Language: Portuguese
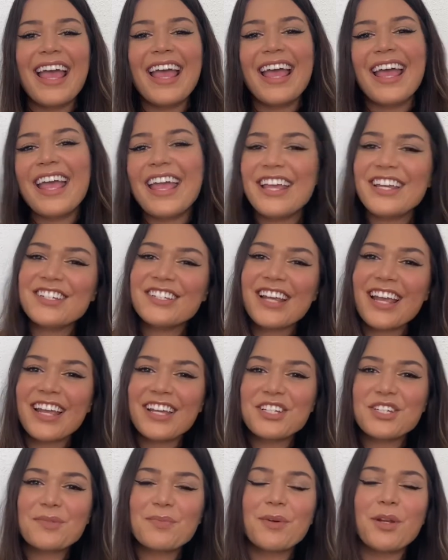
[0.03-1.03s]
Ei,
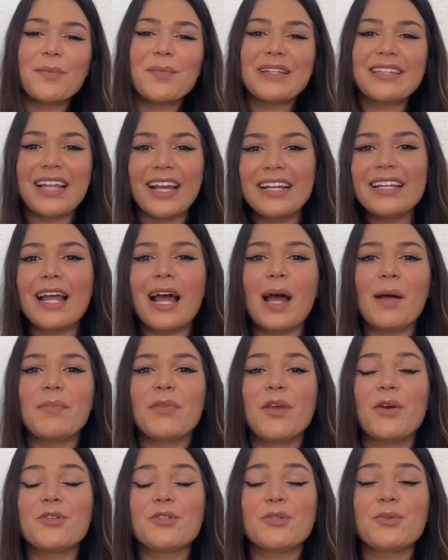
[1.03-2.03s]
gente, meu nome é Tainá
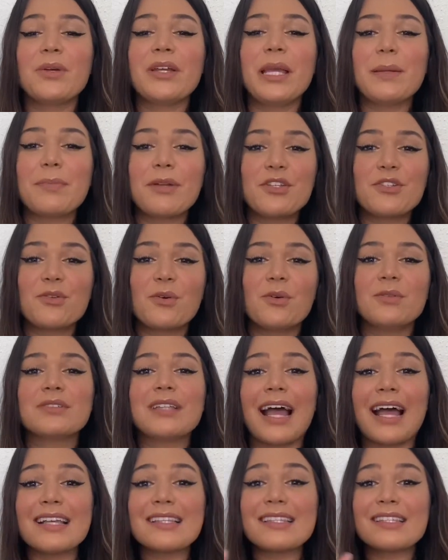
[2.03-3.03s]
e hoje eu tô aqui para te
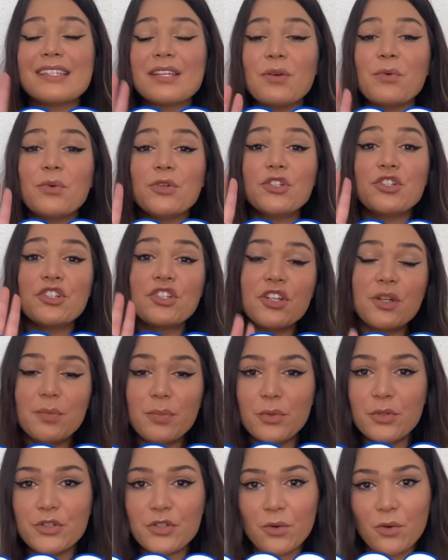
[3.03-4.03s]
contar cinco
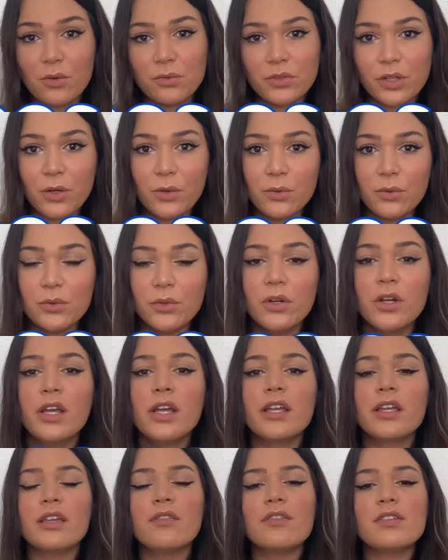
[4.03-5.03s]
tipos de conteúdo
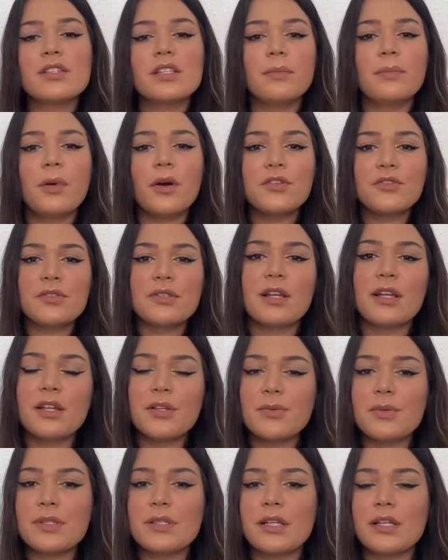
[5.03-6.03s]
que você pode usar nas
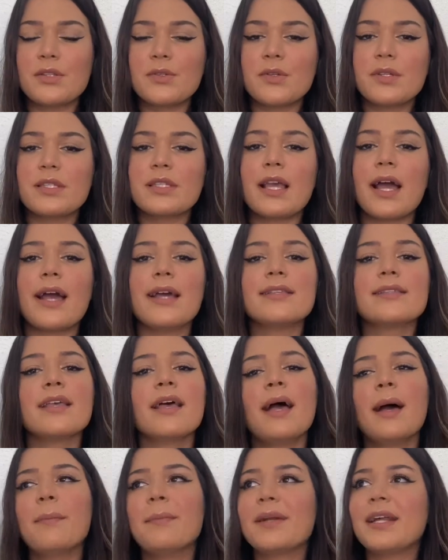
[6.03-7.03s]
suas redes sociais
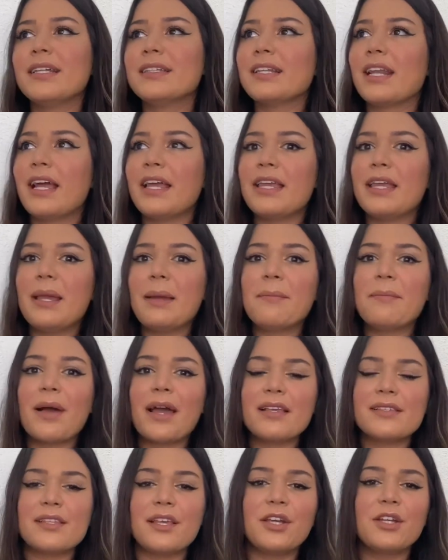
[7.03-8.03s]
para atrair
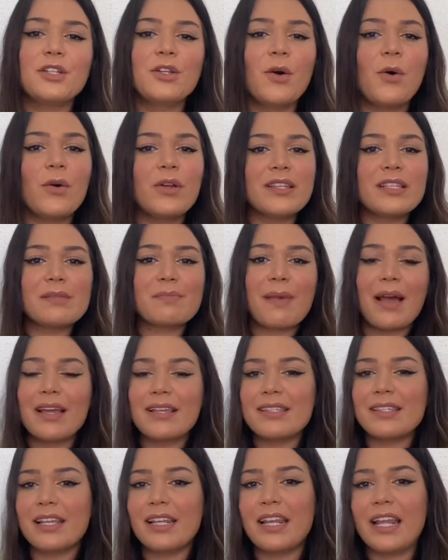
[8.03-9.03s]
mais seguidores,
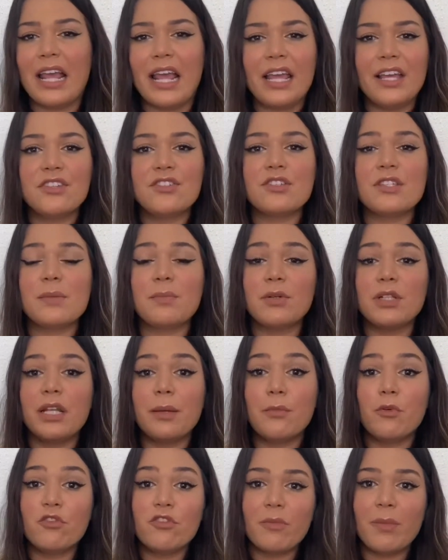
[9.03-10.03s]
mais clientes e poder
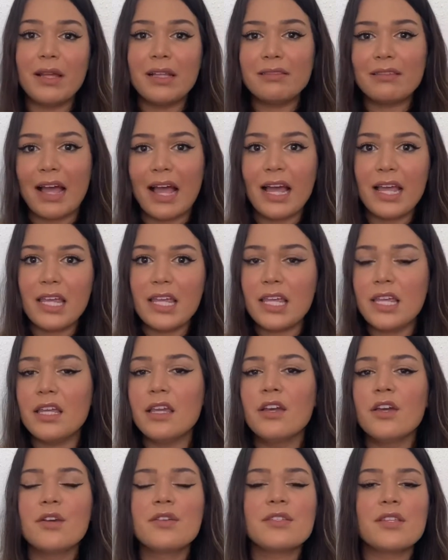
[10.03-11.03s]
movimentar aí
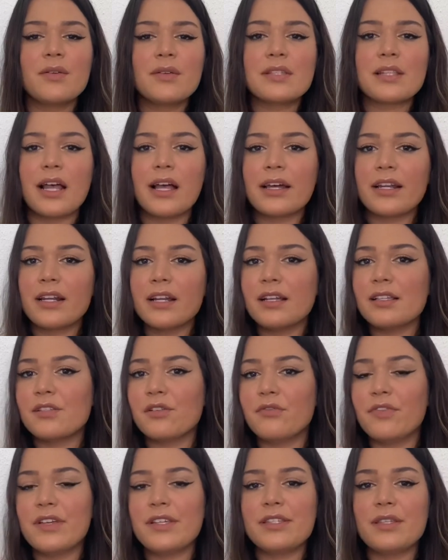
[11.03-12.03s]
seu Instagram, seu
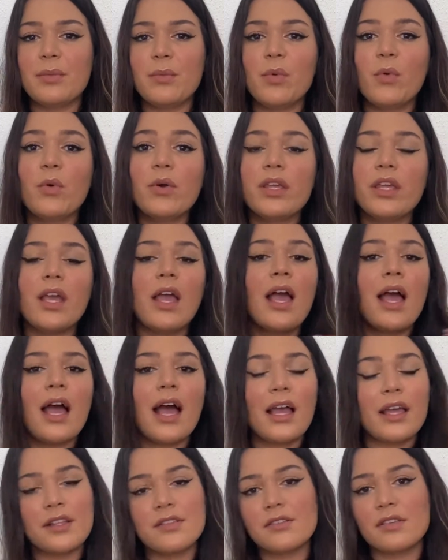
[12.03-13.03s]
Facebook, a
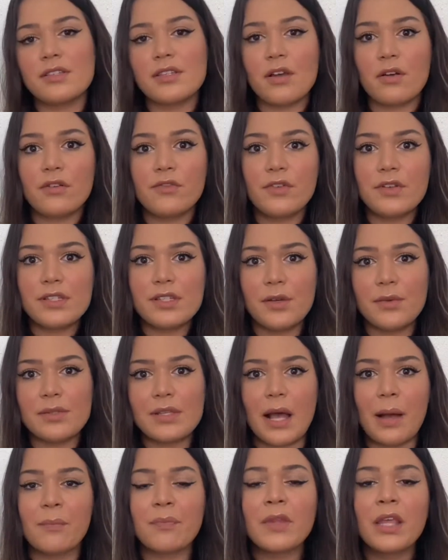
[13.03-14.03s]
rede social que você
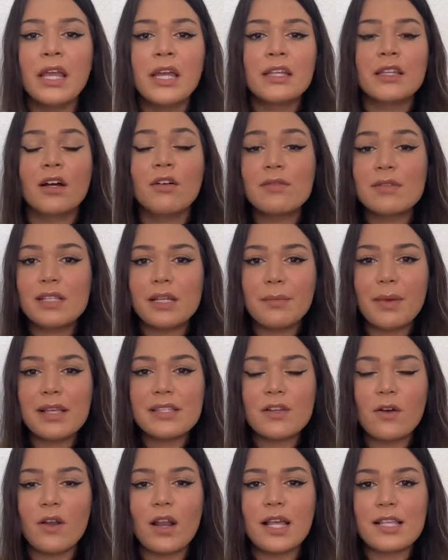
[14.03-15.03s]
usar. Então, sem mais
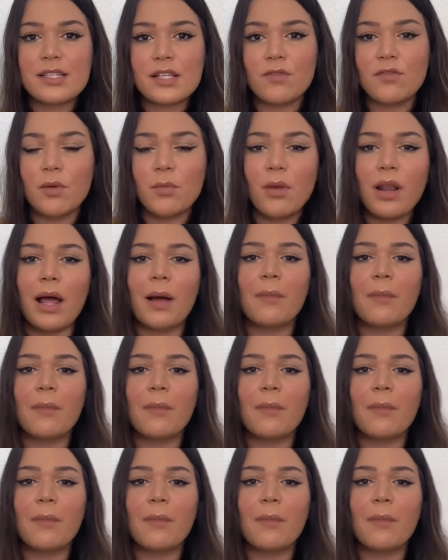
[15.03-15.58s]
enrolação, vamos lá.